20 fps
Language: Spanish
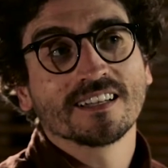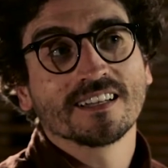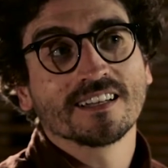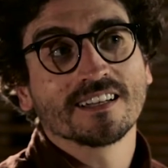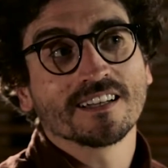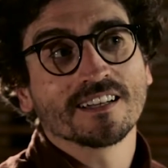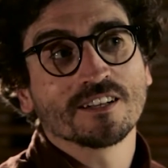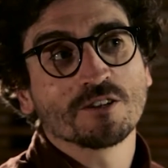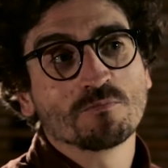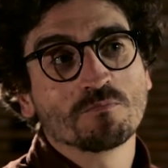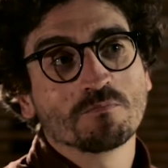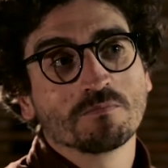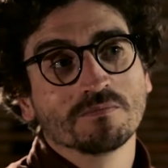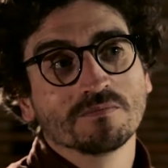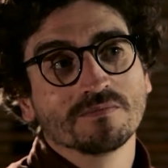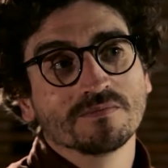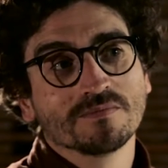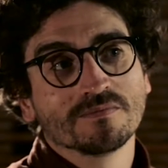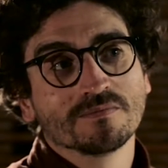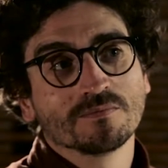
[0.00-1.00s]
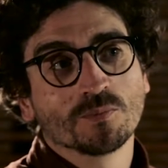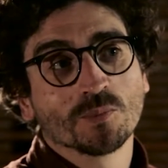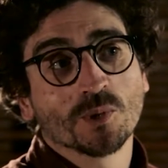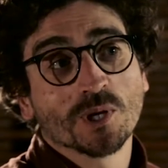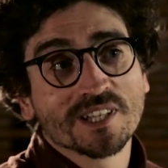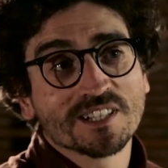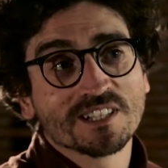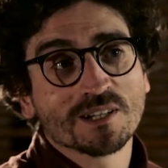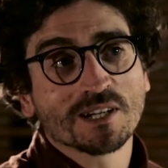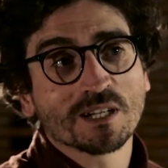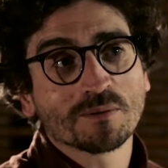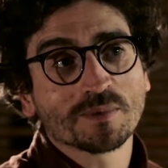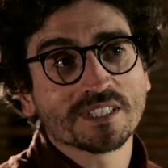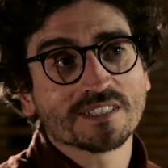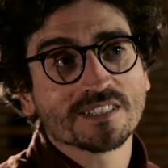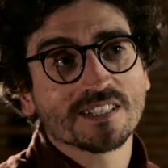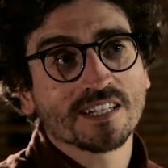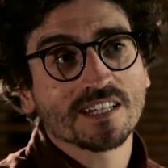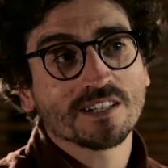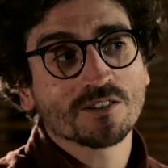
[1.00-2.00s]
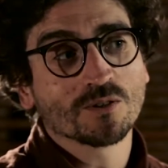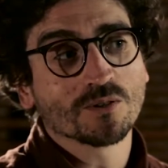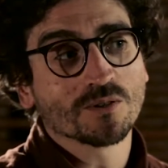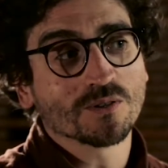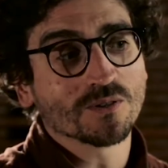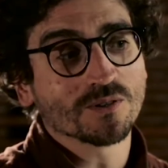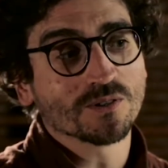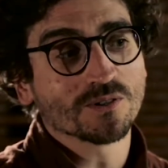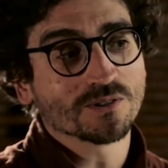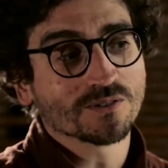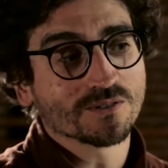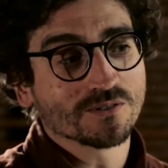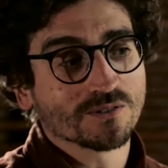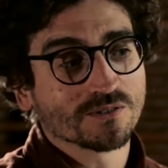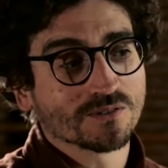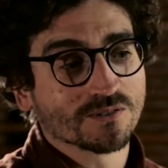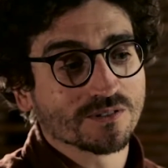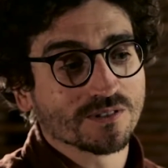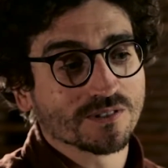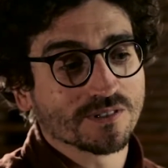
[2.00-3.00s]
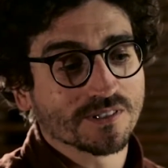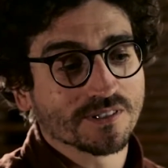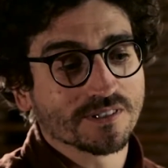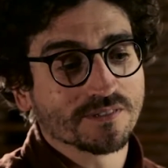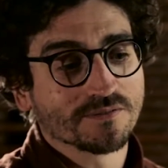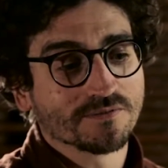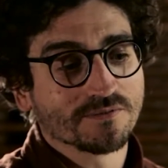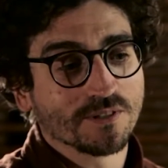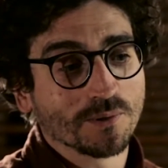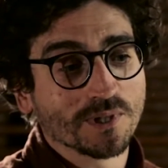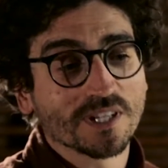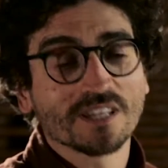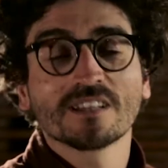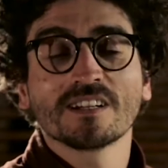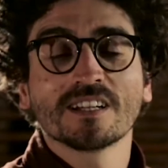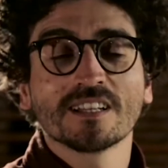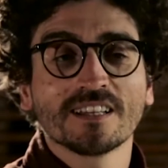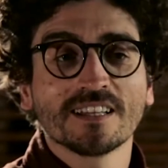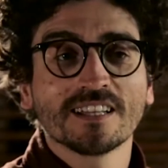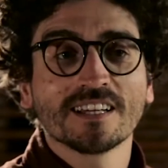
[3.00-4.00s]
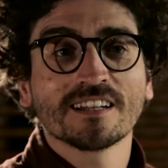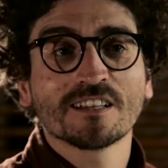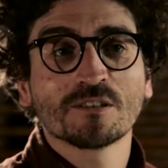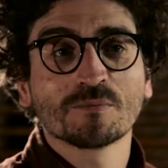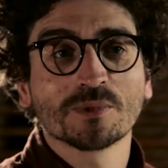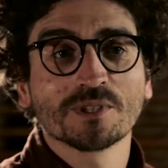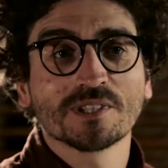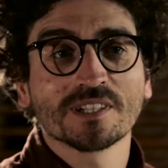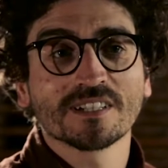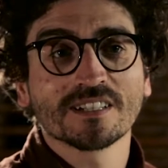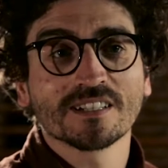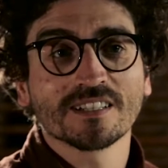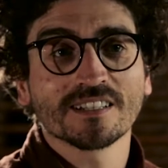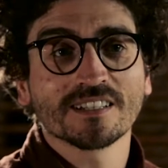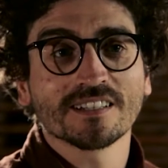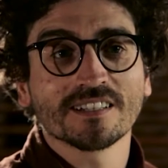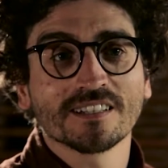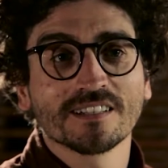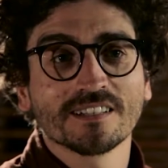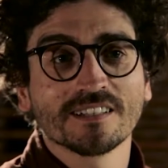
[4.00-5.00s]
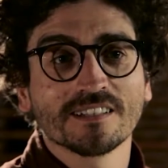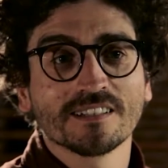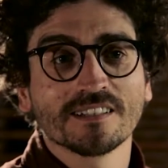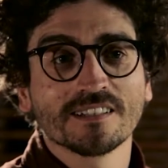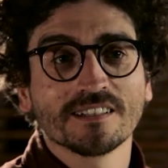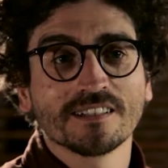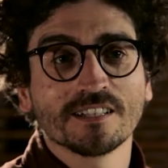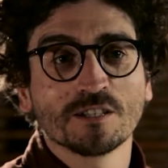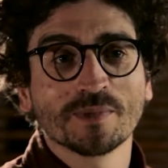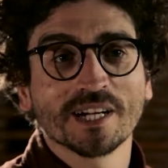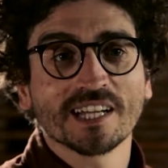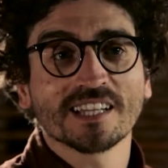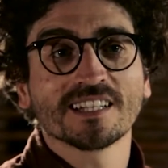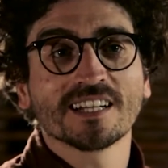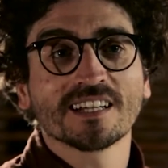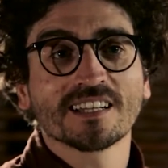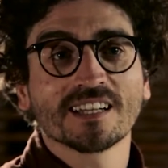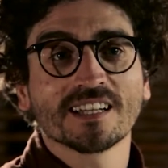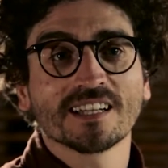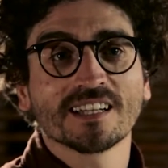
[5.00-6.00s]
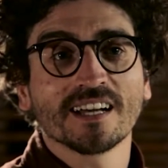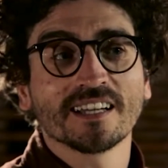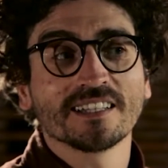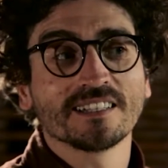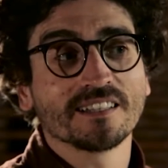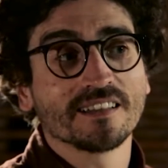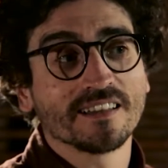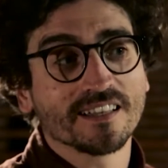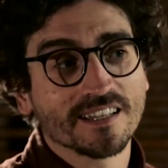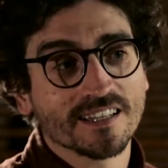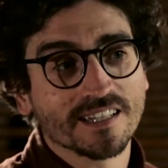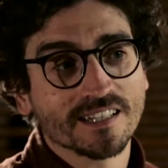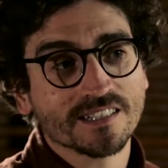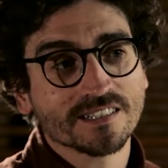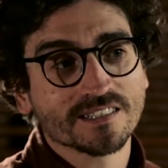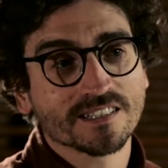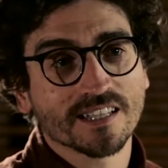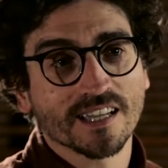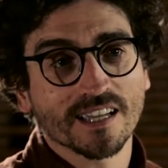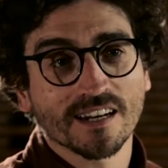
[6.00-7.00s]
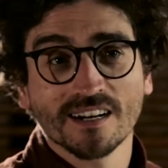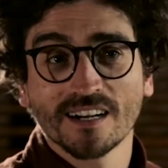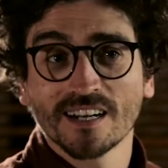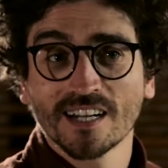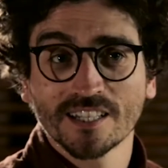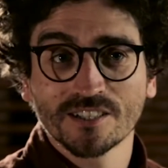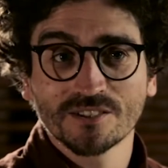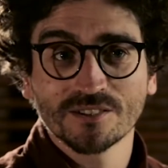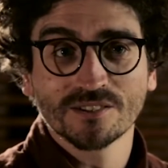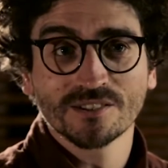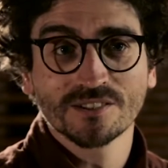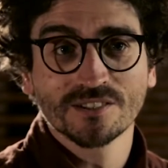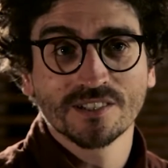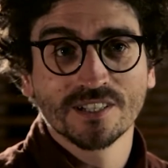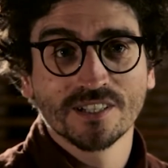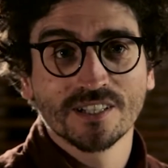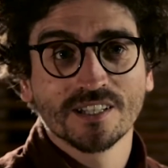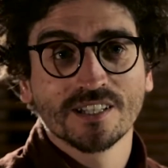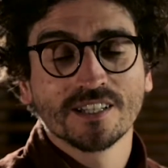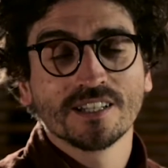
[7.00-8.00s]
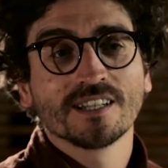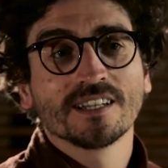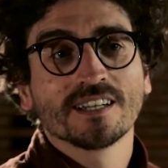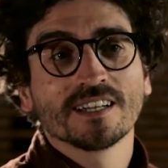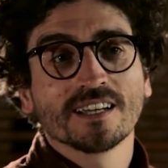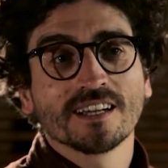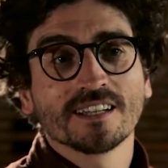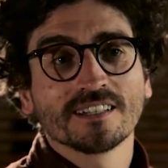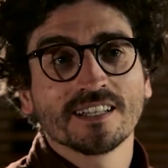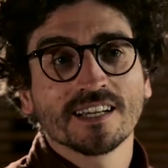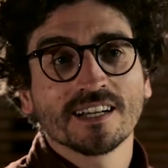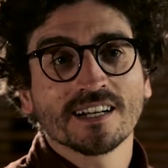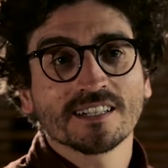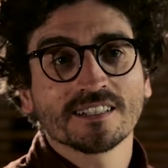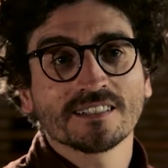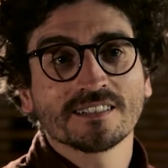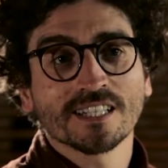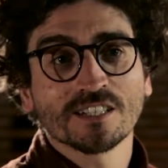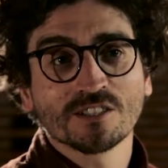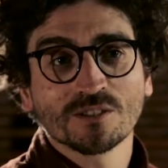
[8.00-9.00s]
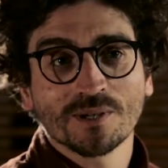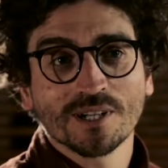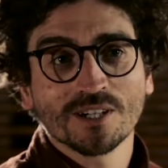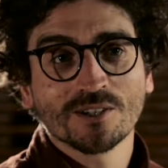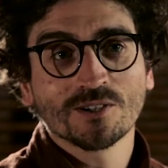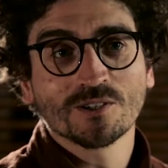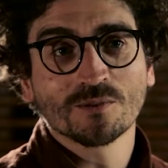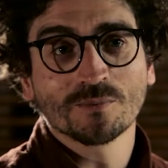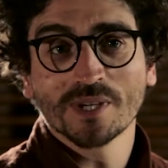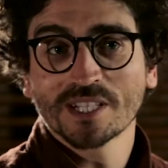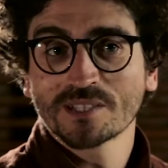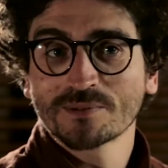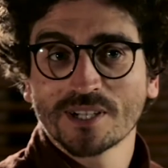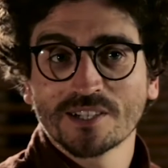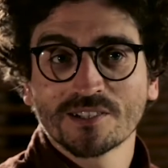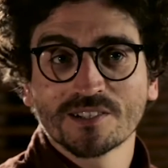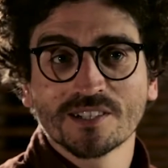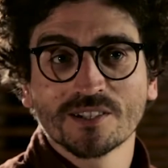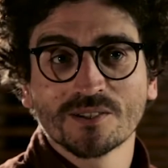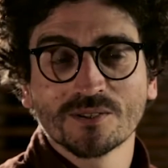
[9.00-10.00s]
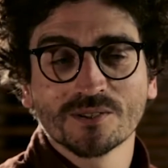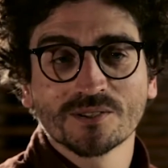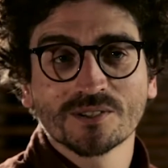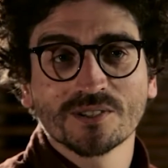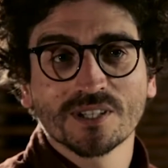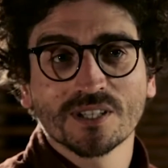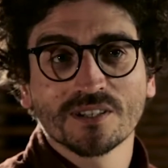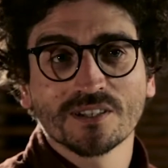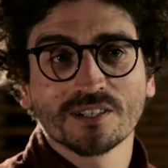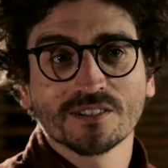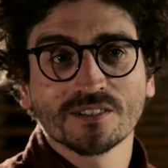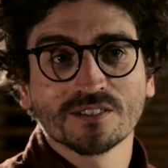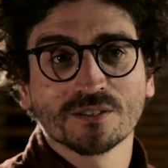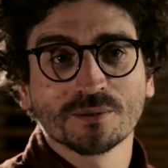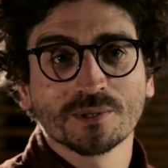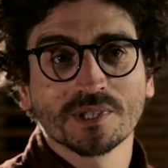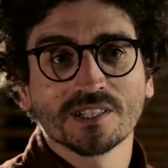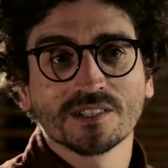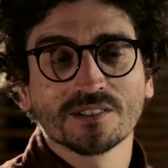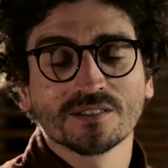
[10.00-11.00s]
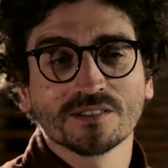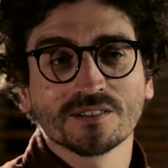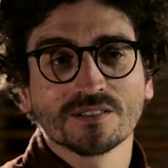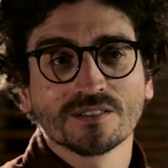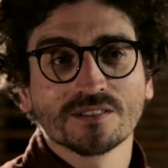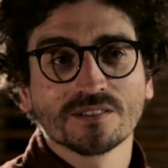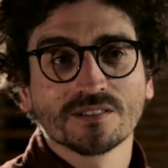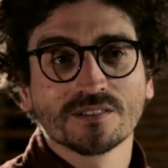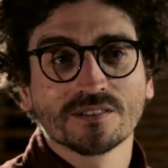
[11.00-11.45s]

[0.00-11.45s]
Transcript: que pueden llevar a pensar o, nos, eh, favorecen la idea de poder eh, imaginar que hay ideas, que hay relatos que tengan tanto valor o más valor incluso que ciertos objetos.